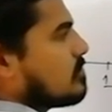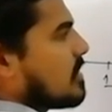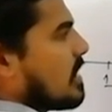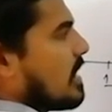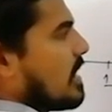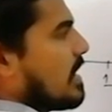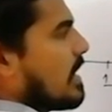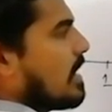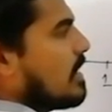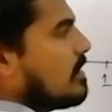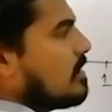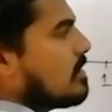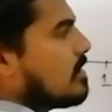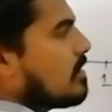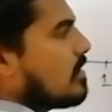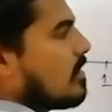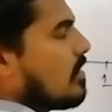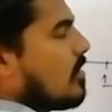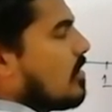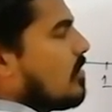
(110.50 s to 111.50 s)
क्लियर
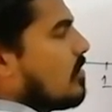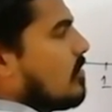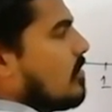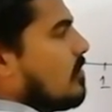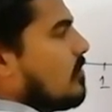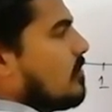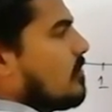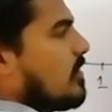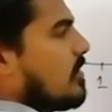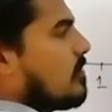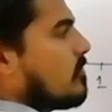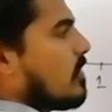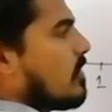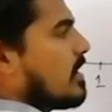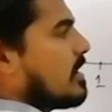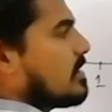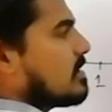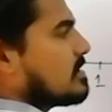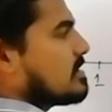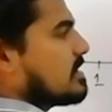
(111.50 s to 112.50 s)
फिर
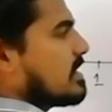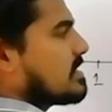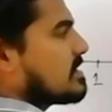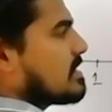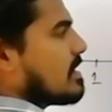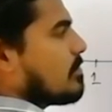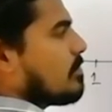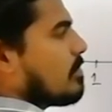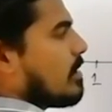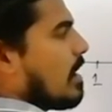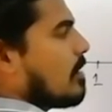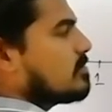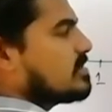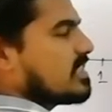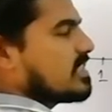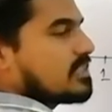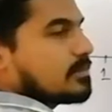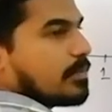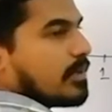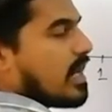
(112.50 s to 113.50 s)
वन सिक्स के हम
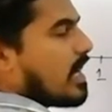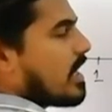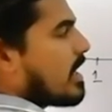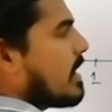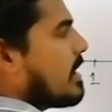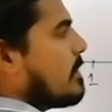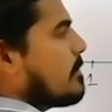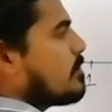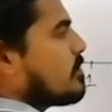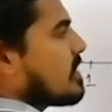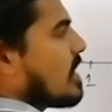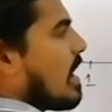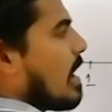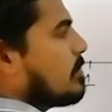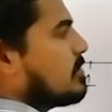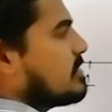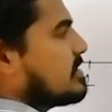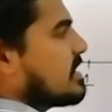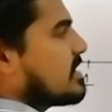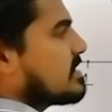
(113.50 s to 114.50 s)
सिक्स पर आ गए
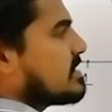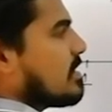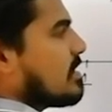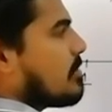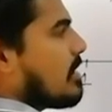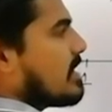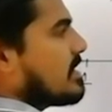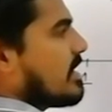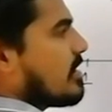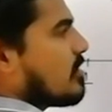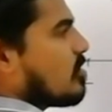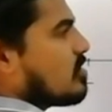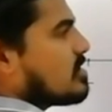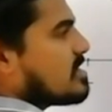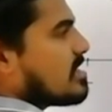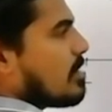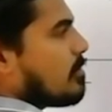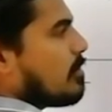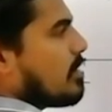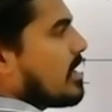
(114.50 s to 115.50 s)
अब सिक्स के बाद एक और
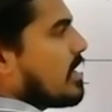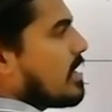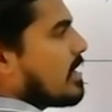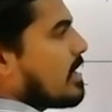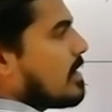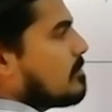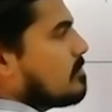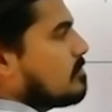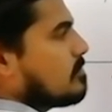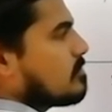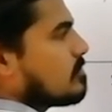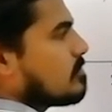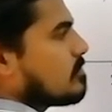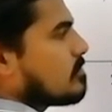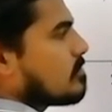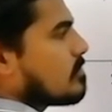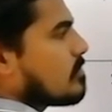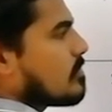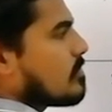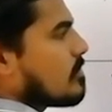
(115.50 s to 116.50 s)
स्टेप लेंगे हम
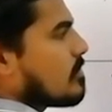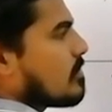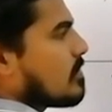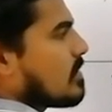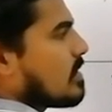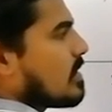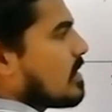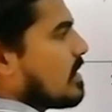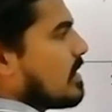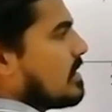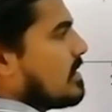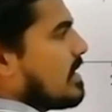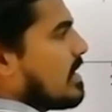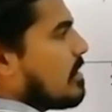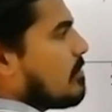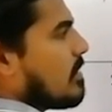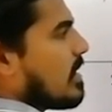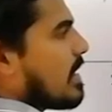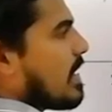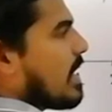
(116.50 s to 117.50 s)
ये
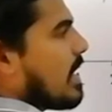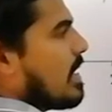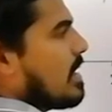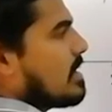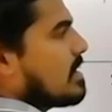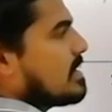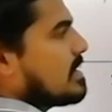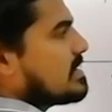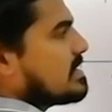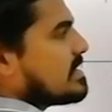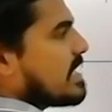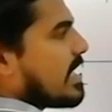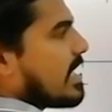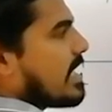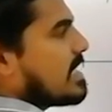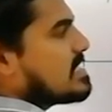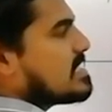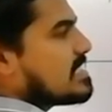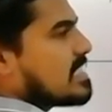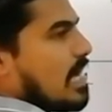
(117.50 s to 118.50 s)
हमारा
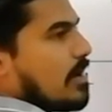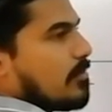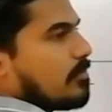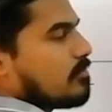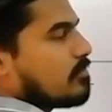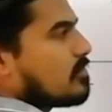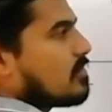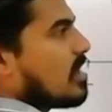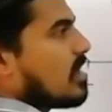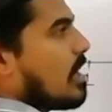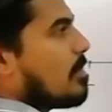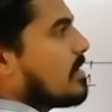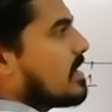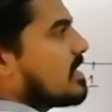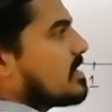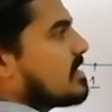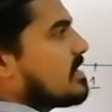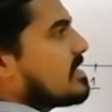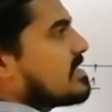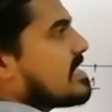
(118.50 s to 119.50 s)
सेकेंड स्टेप हमें
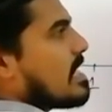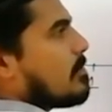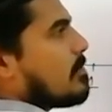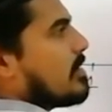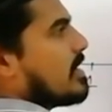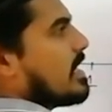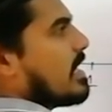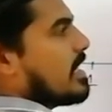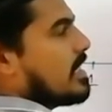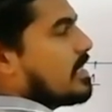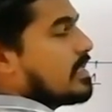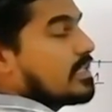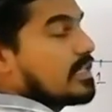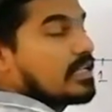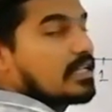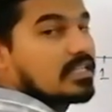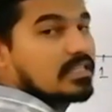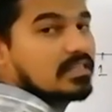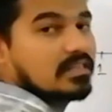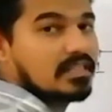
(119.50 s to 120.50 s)
कितने स्टेप लेने
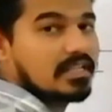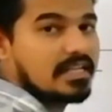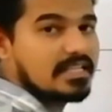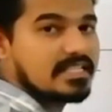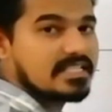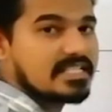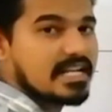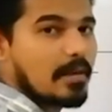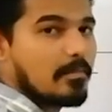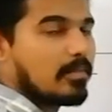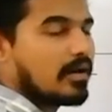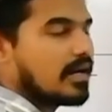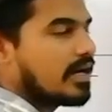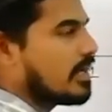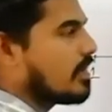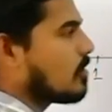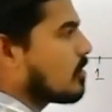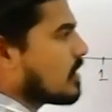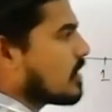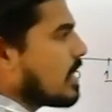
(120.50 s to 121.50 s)
थ्री स्टेप
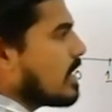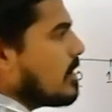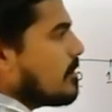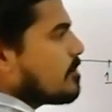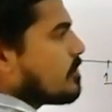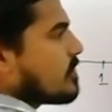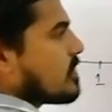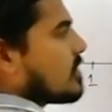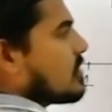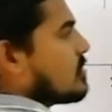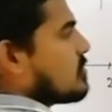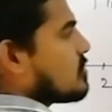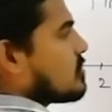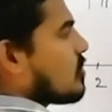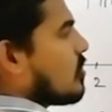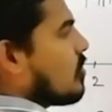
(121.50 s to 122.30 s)
लेने ओके okay? सो